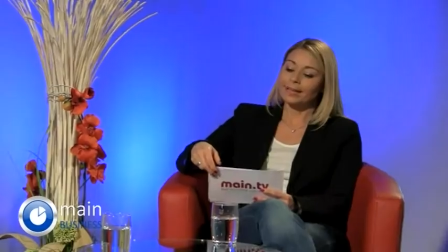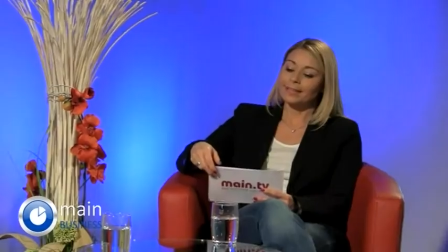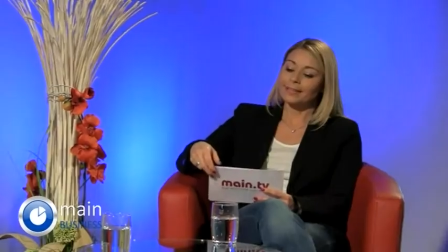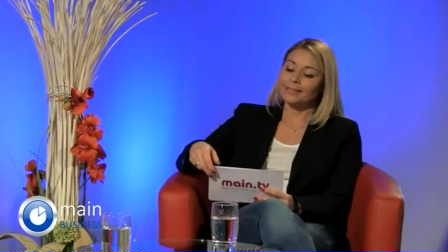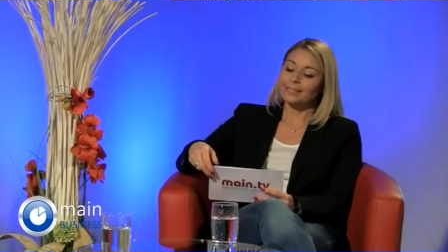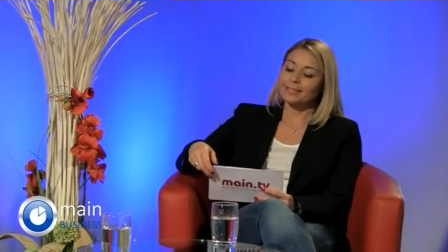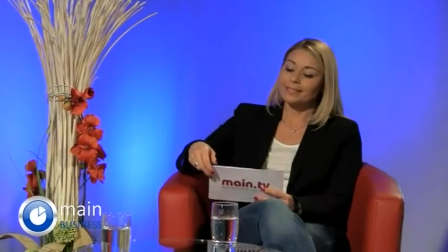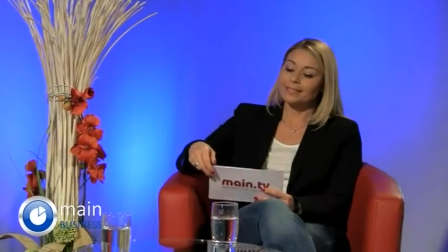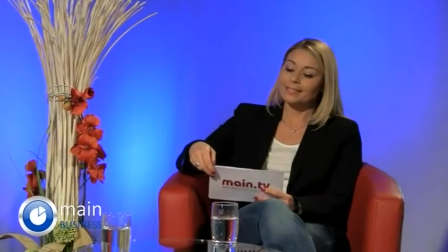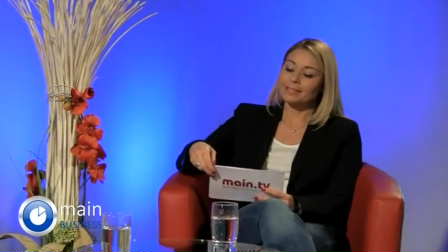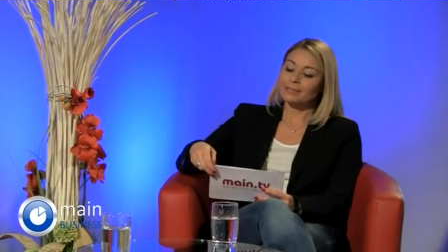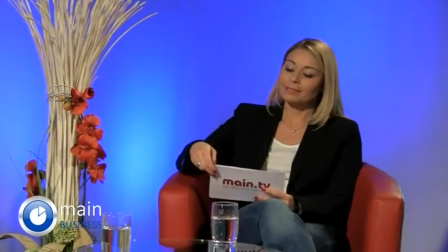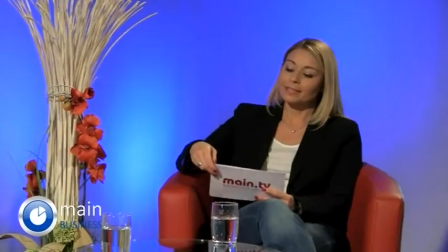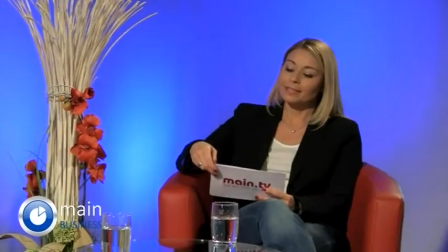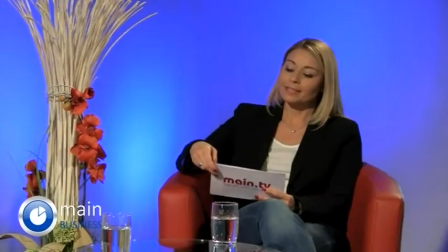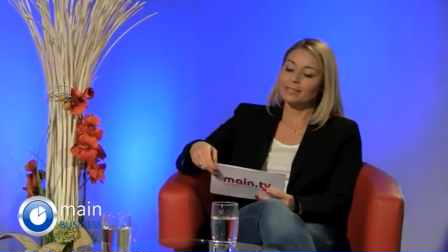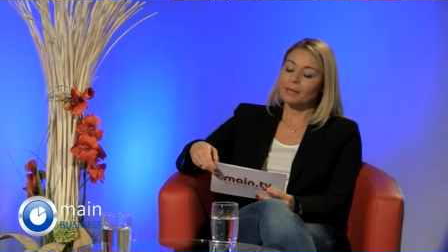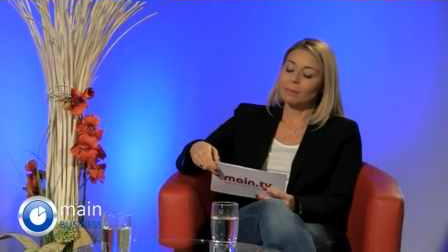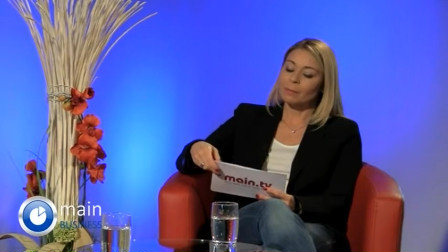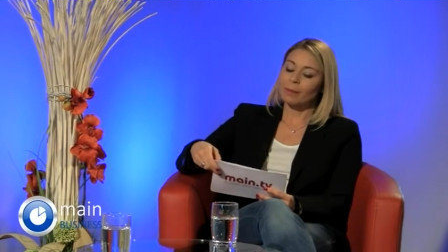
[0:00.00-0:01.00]
eigentlich,
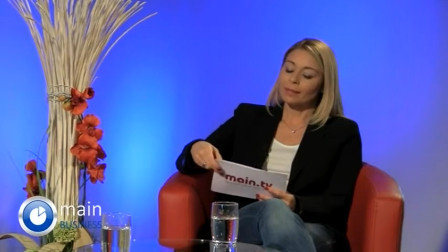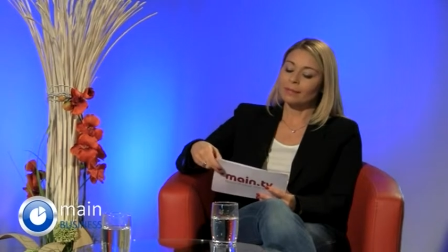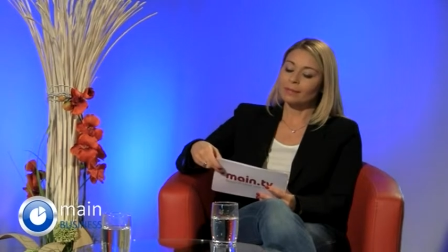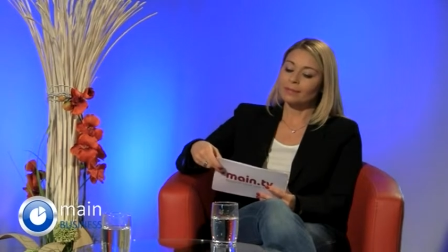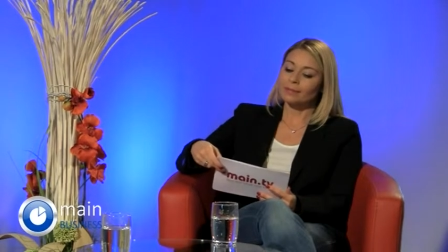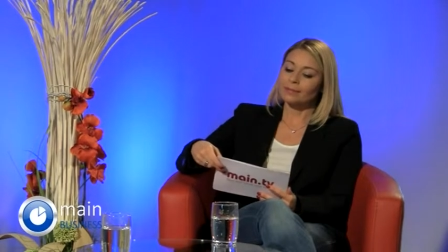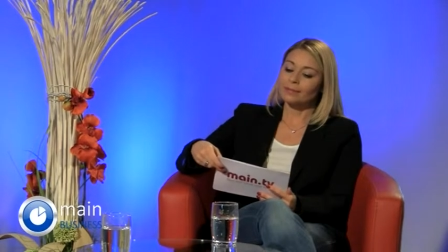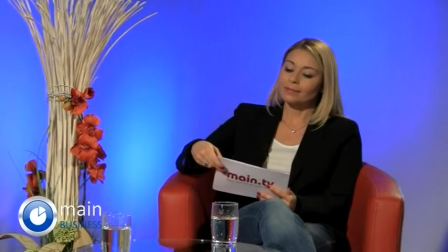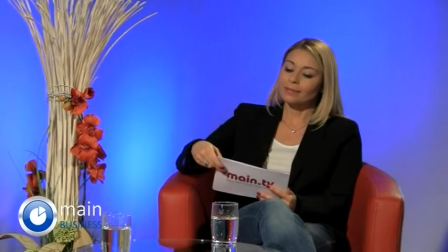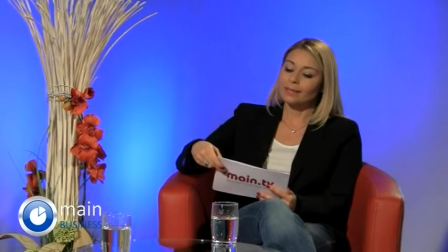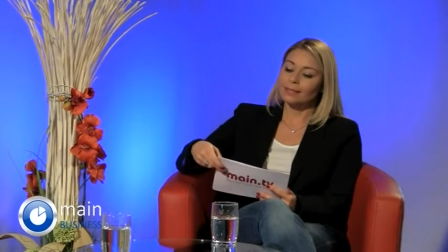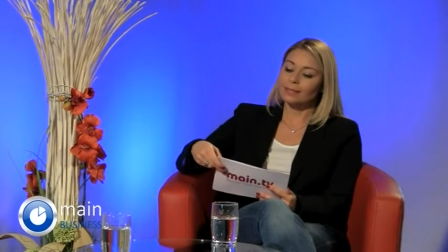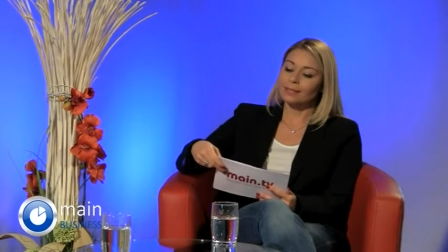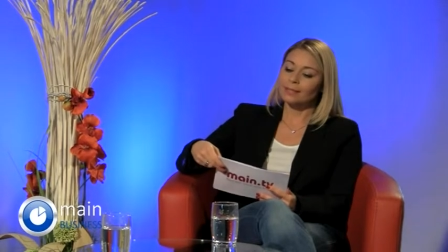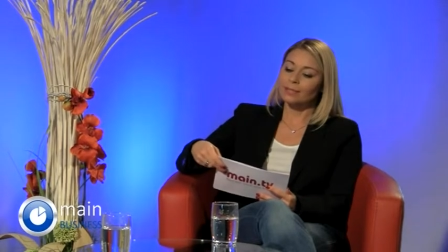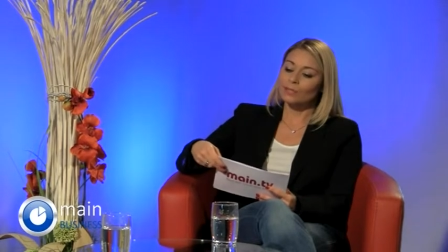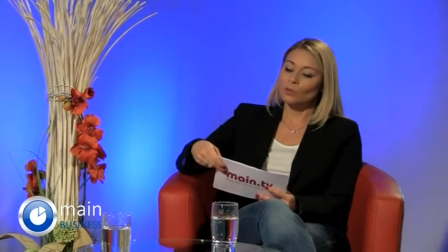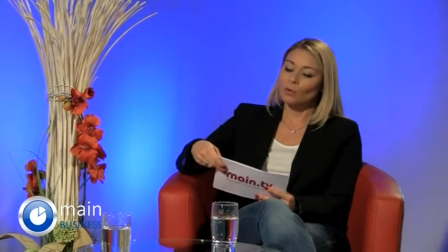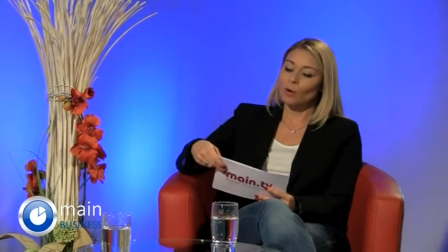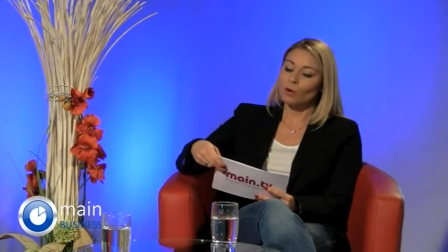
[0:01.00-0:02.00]
wenn der Mann
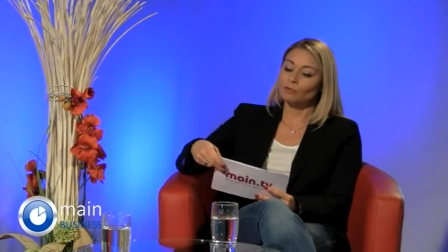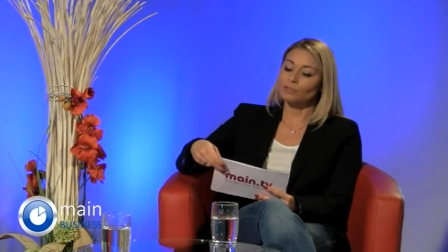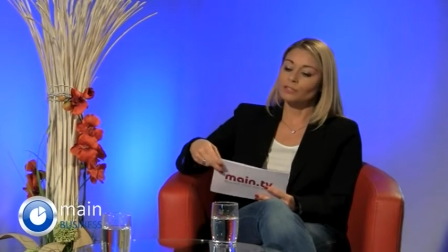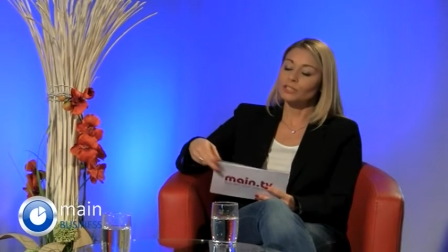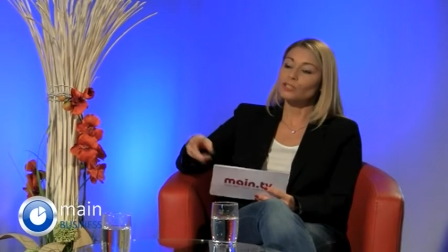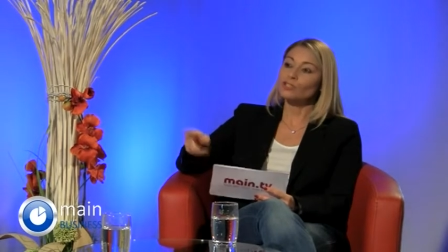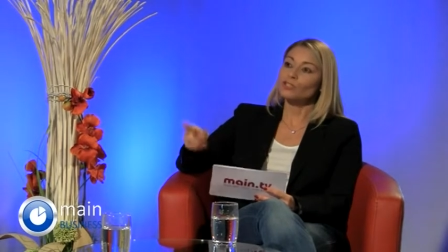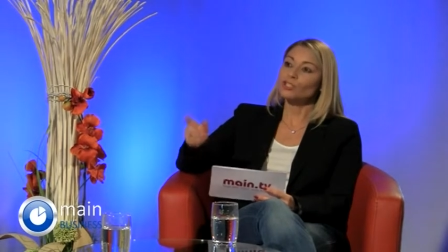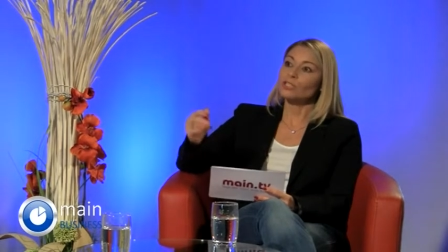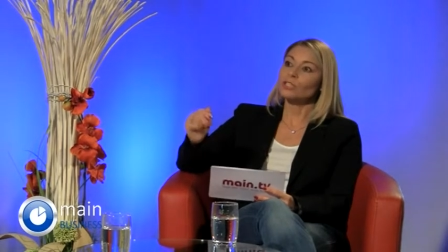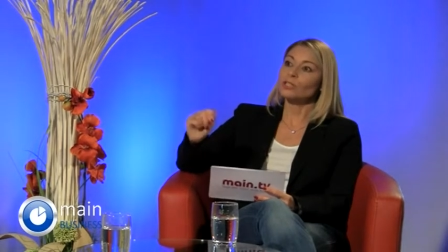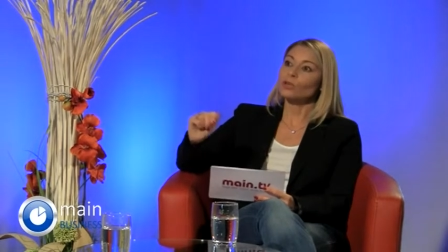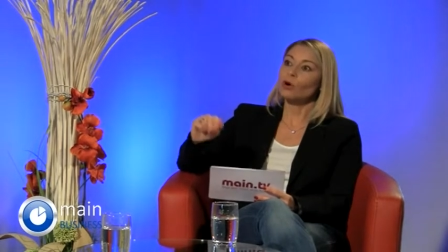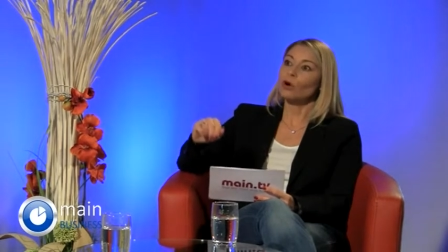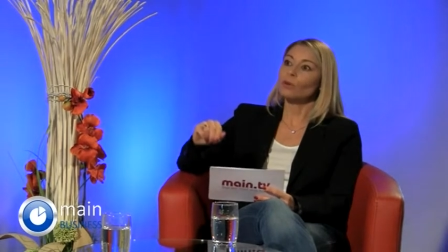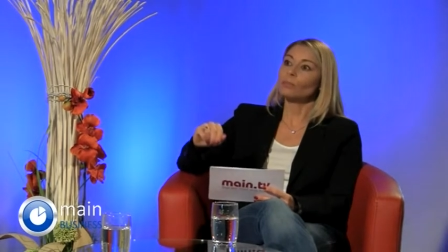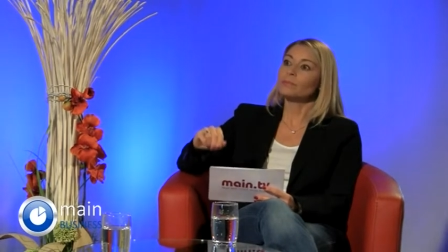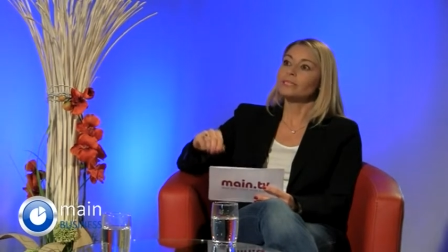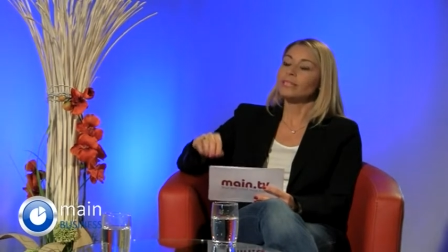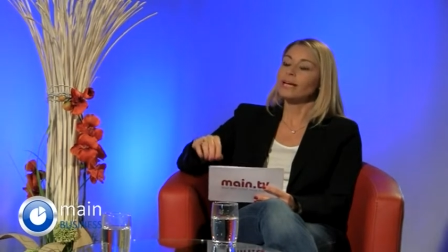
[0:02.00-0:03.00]
dann so auf die Schiene
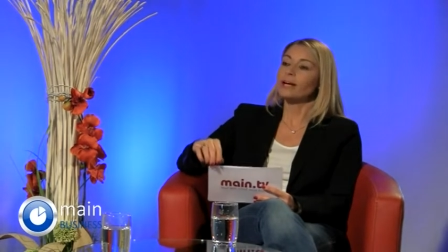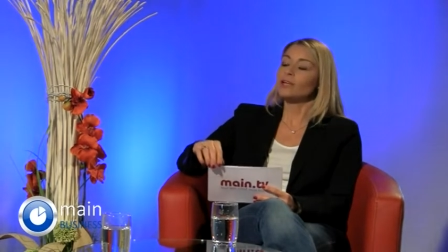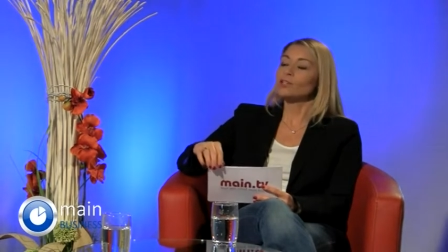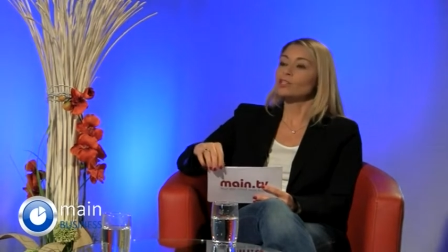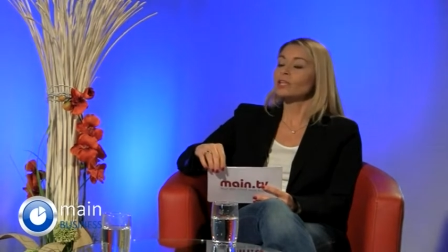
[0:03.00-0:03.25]
kommt, ja,